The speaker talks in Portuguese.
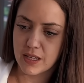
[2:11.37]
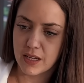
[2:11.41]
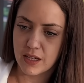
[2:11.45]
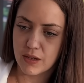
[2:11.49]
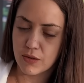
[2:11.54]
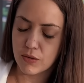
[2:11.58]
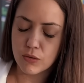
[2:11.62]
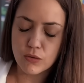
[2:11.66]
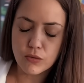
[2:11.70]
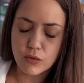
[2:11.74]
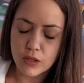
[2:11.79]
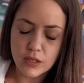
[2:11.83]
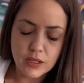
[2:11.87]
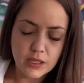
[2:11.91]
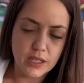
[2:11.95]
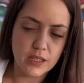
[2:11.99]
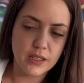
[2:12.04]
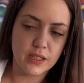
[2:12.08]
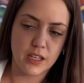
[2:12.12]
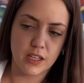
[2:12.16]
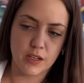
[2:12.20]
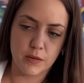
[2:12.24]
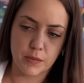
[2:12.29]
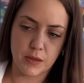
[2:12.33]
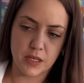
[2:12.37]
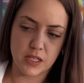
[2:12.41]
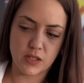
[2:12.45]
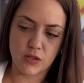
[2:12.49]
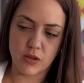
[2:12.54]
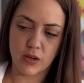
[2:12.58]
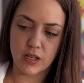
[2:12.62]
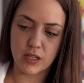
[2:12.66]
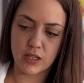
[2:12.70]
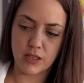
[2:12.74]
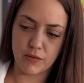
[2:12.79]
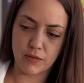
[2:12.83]
Eu não estou entendendo porque a
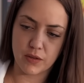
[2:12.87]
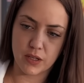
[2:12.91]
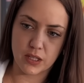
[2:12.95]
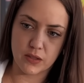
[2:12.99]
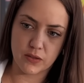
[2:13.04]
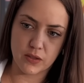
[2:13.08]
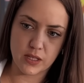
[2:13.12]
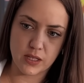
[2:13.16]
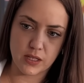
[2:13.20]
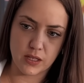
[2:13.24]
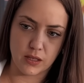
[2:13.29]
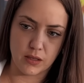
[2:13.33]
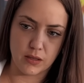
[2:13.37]
senhora está falando assim.